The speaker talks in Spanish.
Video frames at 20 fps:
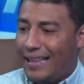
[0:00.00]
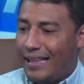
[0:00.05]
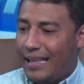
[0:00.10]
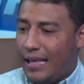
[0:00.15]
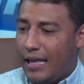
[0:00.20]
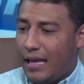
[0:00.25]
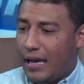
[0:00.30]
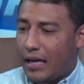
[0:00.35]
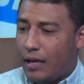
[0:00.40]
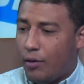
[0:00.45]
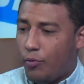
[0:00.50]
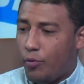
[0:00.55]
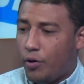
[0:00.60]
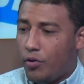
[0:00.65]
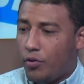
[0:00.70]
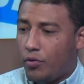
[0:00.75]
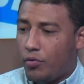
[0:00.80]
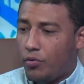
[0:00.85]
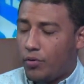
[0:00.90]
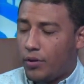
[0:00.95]
Qué
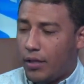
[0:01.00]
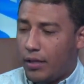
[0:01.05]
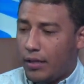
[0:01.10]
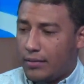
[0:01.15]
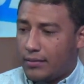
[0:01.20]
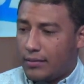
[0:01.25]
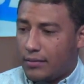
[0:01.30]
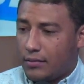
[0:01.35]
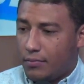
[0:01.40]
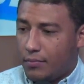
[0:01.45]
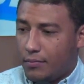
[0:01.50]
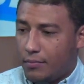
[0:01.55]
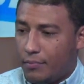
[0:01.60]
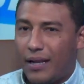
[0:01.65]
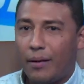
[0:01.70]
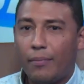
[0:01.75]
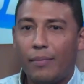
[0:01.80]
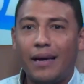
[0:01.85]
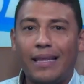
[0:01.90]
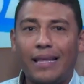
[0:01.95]
bueno que ustedes
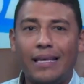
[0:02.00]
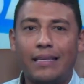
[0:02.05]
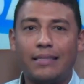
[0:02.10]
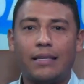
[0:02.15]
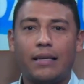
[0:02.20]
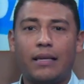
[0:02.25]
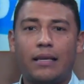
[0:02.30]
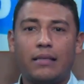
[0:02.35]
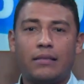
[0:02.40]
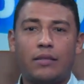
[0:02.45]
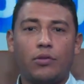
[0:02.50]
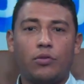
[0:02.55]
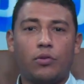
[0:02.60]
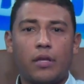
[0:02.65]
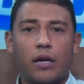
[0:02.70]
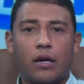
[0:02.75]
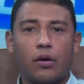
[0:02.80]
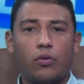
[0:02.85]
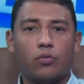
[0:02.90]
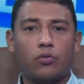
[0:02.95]
permanecen en
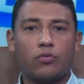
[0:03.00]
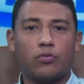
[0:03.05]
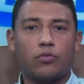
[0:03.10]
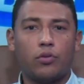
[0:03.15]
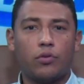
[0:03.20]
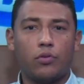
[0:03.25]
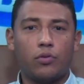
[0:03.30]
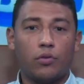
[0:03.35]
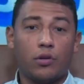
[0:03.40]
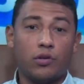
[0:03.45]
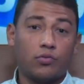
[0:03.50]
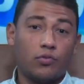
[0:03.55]
sintonía con nosotros.